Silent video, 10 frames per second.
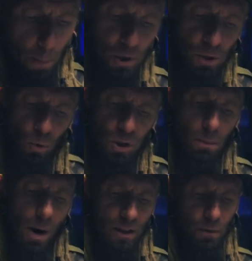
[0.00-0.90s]
а почему ты,
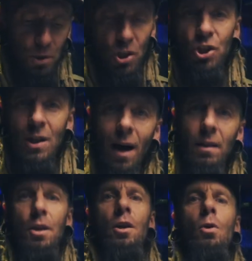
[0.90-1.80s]
Макс, вообще ждал
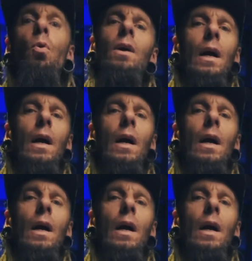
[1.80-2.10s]
от нее